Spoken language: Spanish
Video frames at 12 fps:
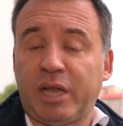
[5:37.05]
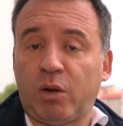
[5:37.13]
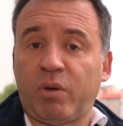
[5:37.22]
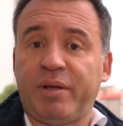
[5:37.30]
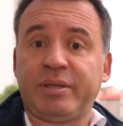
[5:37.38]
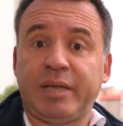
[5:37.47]
el
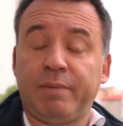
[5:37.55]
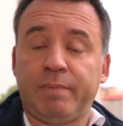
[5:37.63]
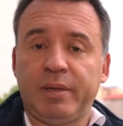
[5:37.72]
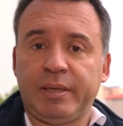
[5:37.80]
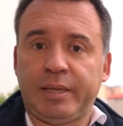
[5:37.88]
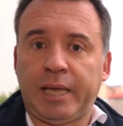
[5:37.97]
jueves
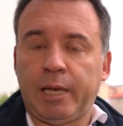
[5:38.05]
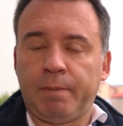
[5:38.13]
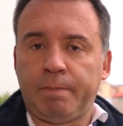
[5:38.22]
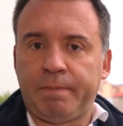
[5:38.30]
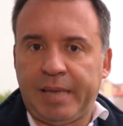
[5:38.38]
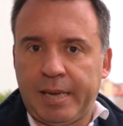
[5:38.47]
y el,
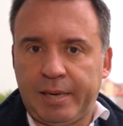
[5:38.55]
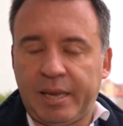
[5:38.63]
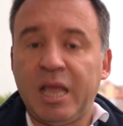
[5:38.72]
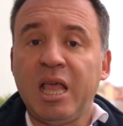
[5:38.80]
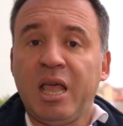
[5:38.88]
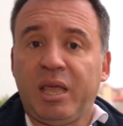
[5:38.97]
viernes.